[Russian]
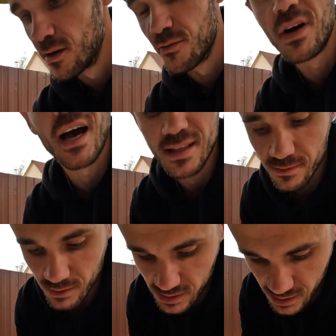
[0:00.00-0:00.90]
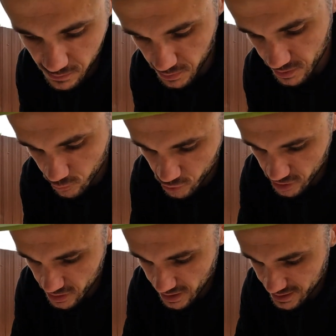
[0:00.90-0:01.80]
выкатывался, потому
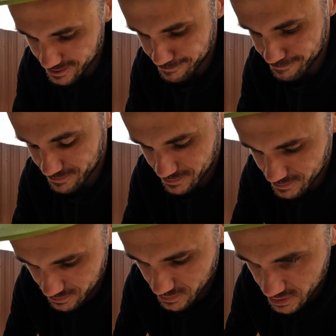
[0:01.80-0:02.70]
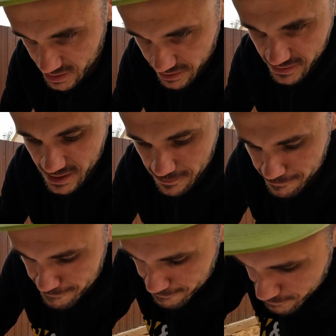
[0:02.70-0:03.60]
что так не совсем